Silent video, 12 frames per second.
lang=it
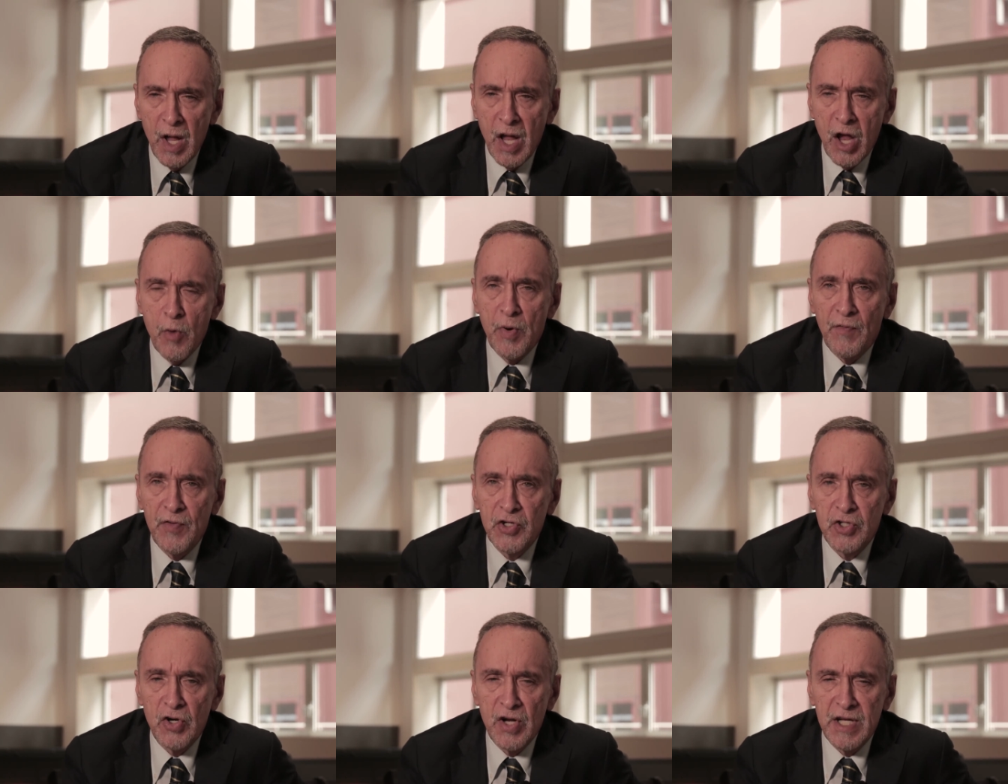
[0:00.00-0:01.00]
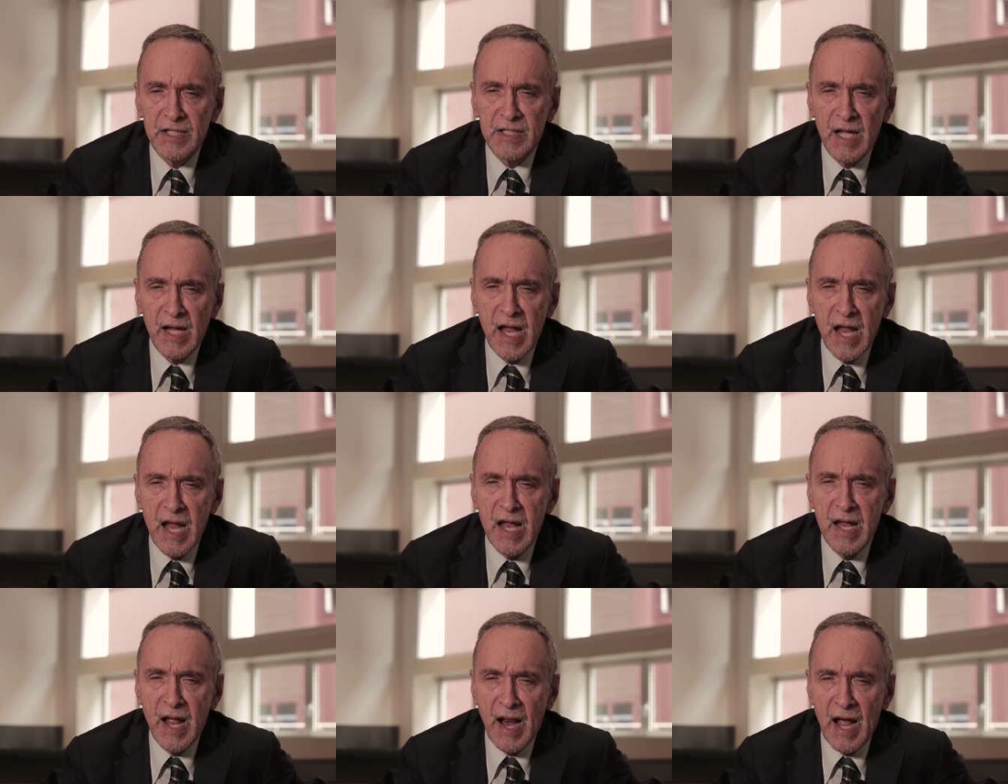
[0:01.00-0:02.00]
è un professionista che è
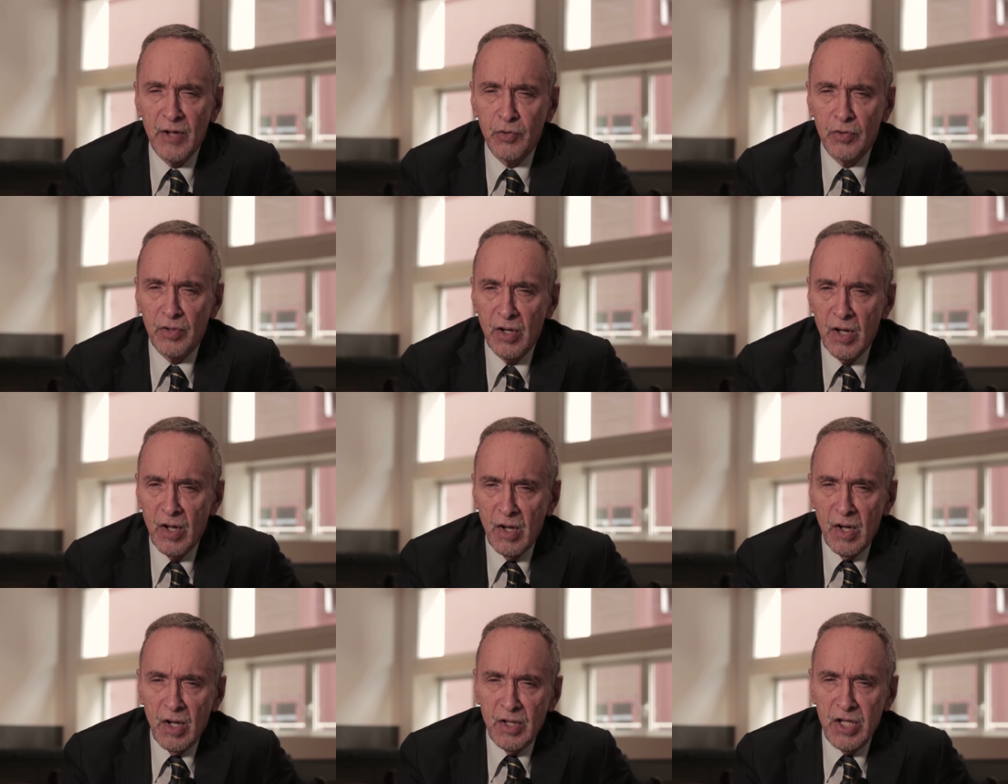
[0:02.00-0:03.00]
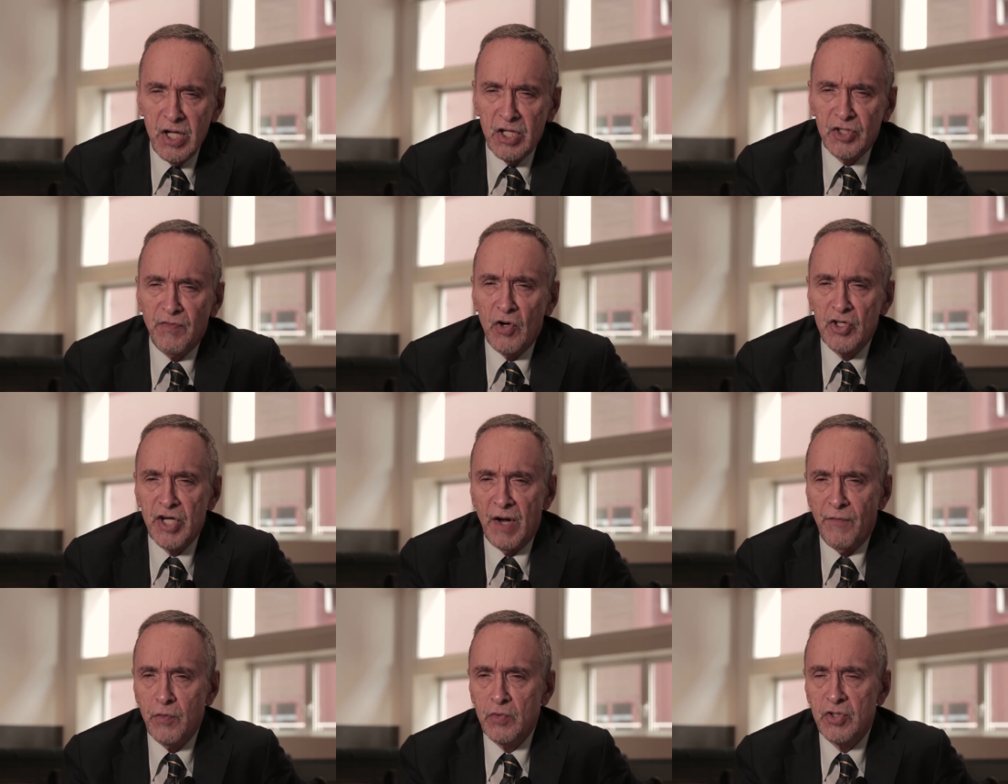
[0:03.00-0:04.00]
in grado di
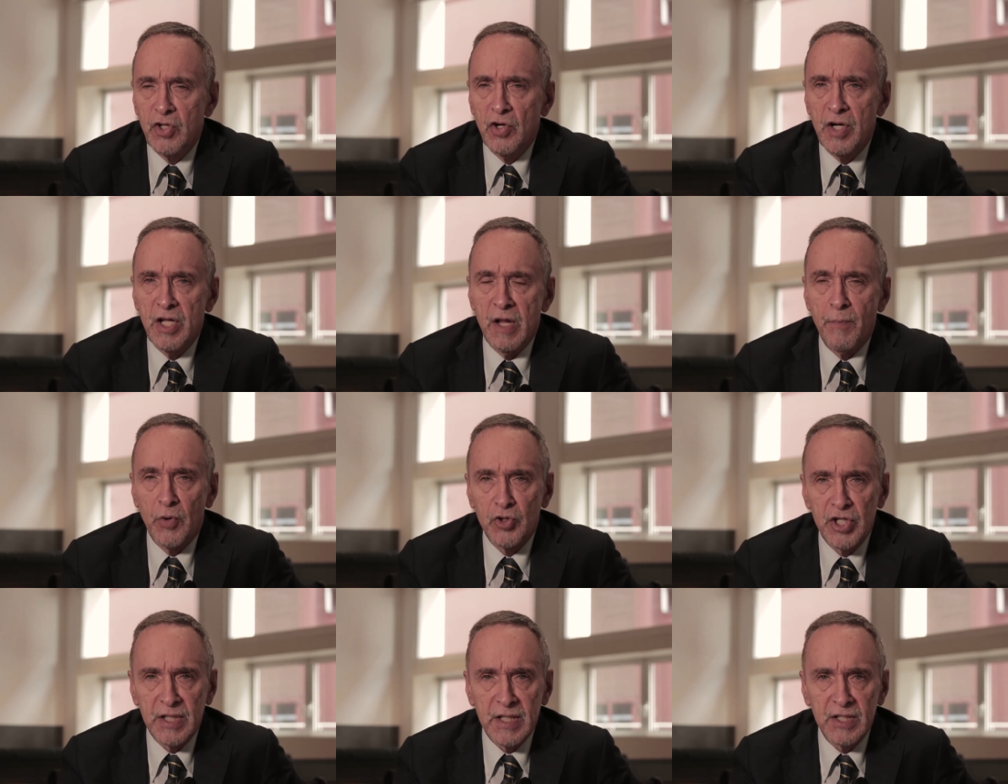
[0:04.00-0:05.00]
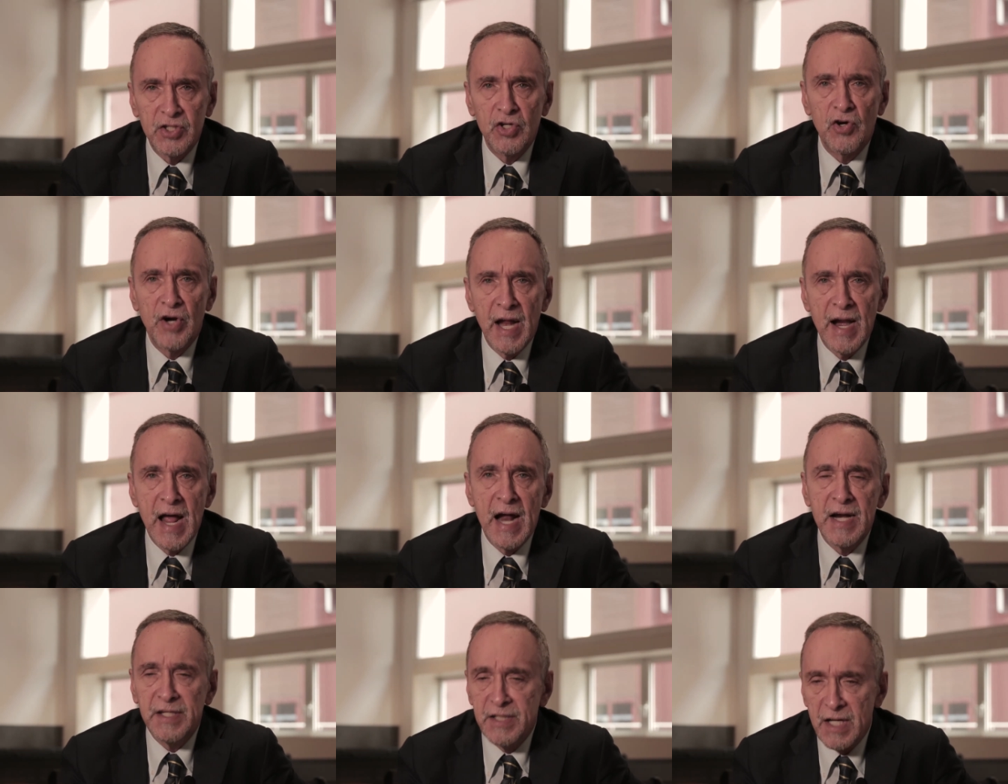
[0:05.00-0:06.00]
svolgere funzioni di progettazione,
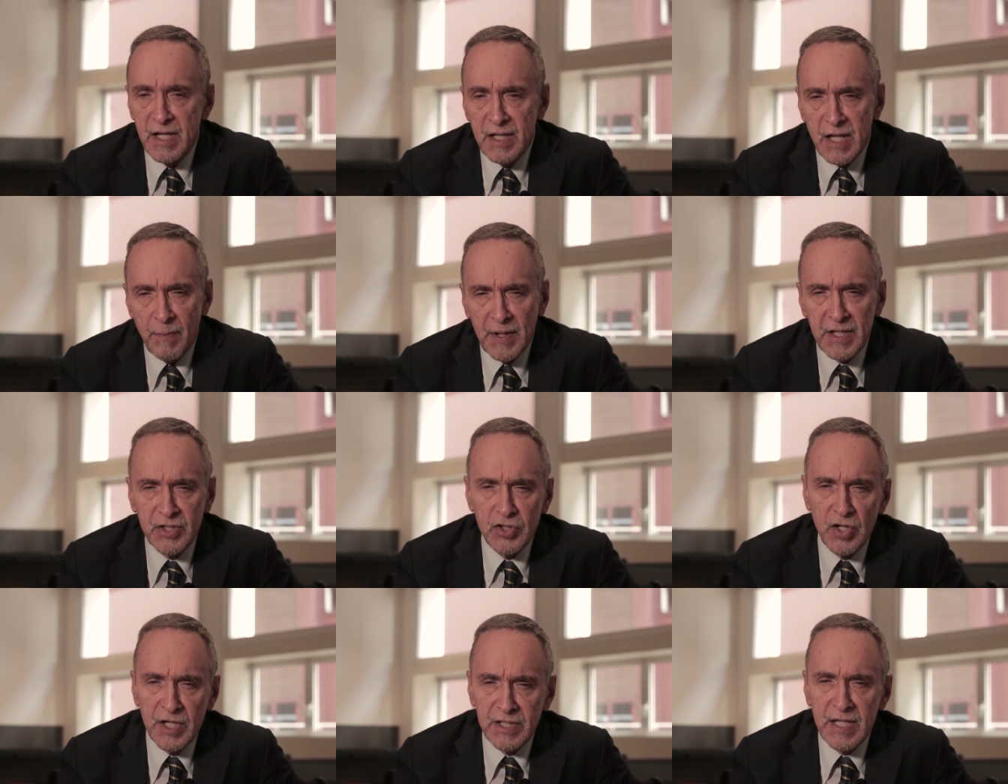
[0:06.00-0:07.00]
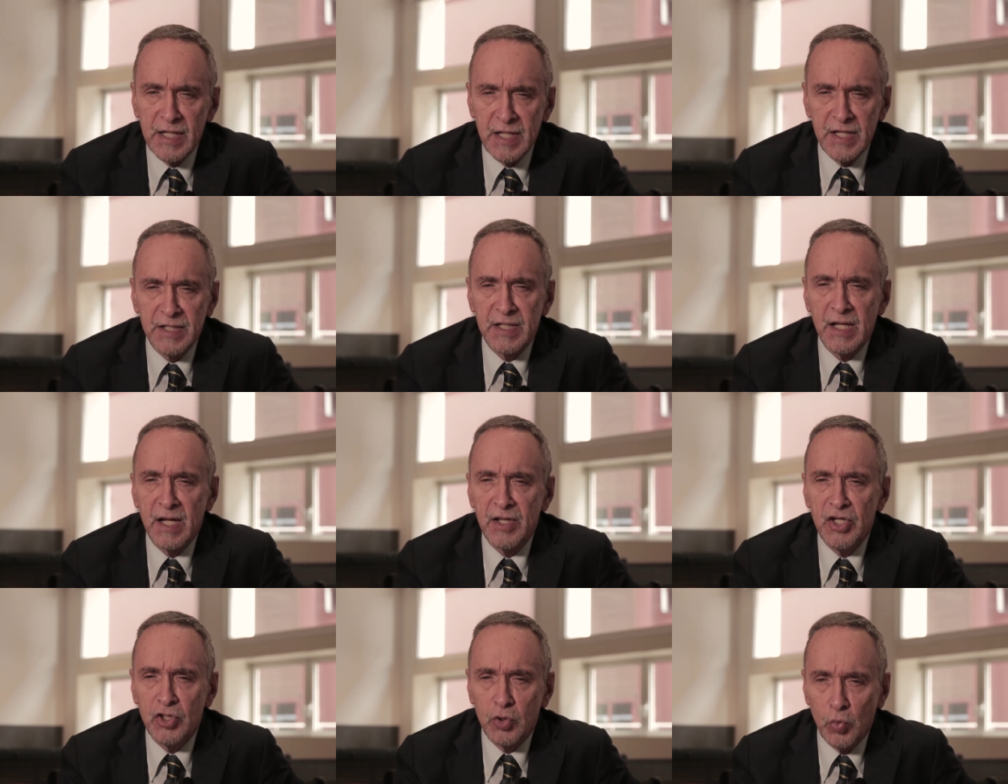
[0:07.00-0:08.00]
analisi e interpretazione statistica
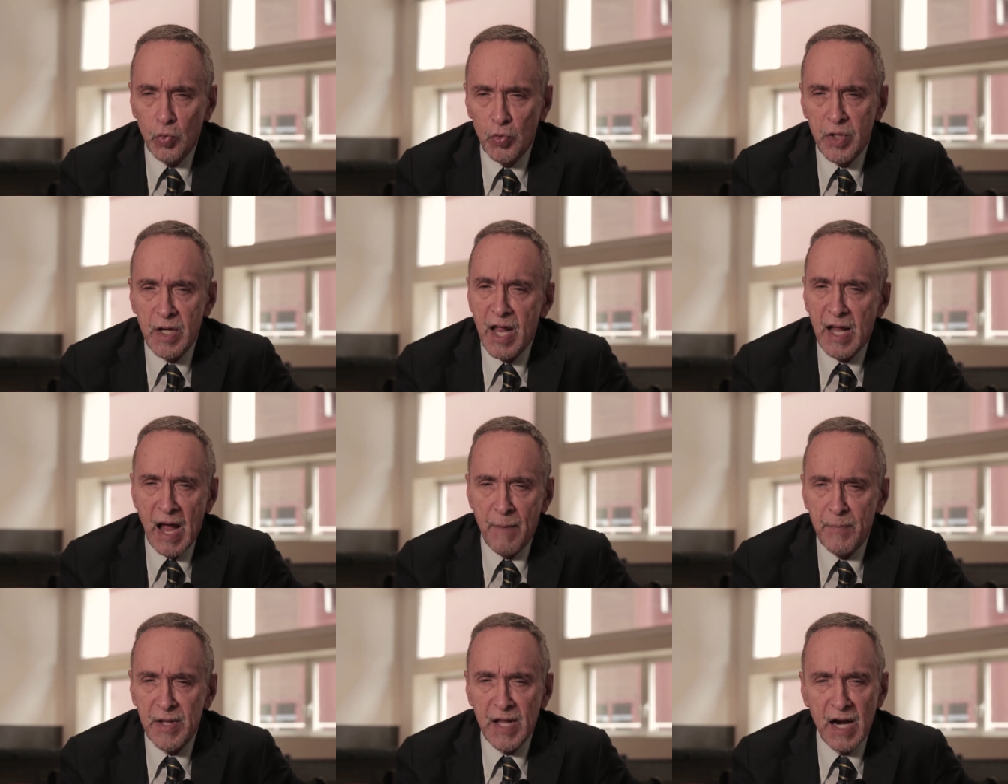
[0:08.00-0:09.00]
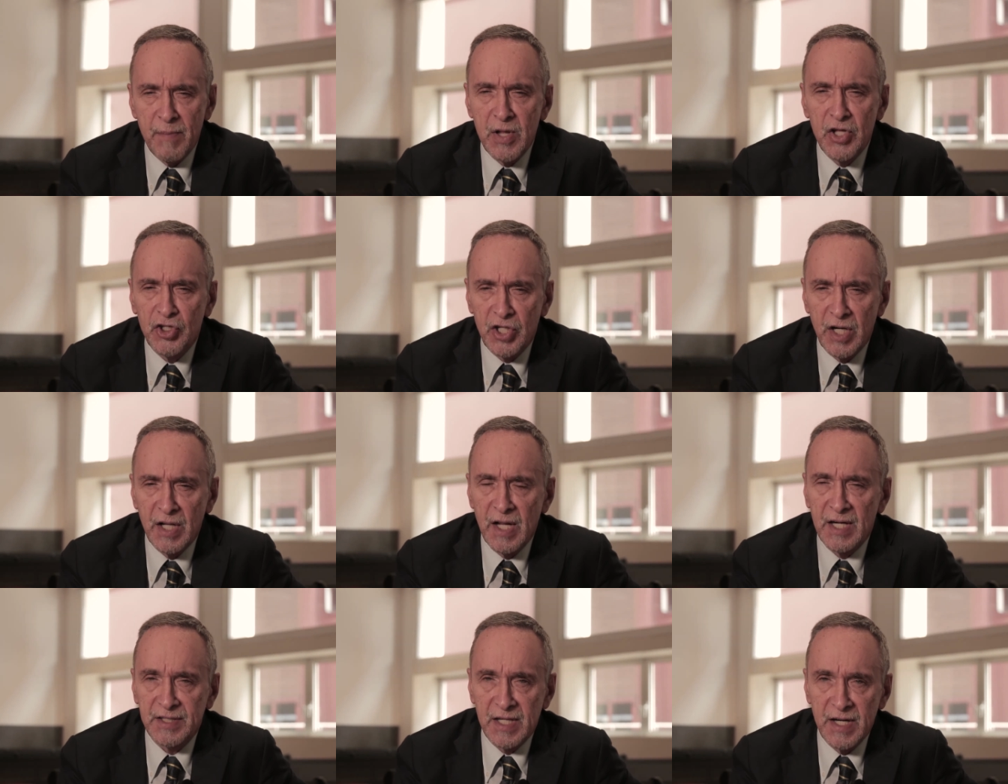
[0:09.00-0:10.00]
di studi nei campi della medicina e
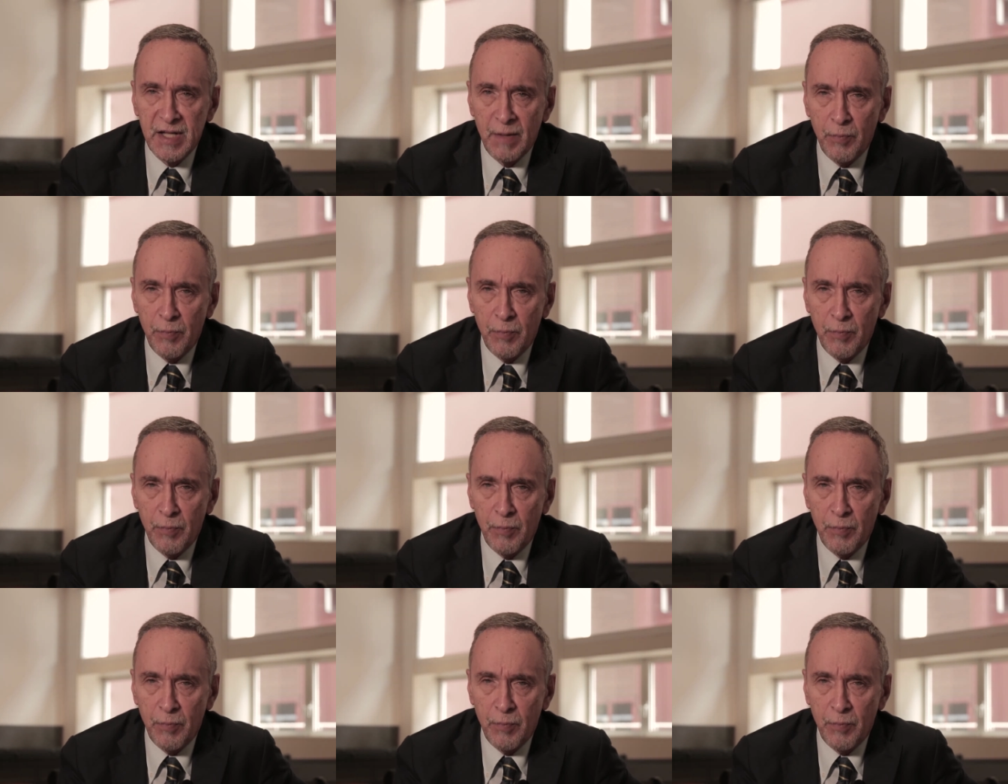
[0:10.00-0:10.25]
della sanità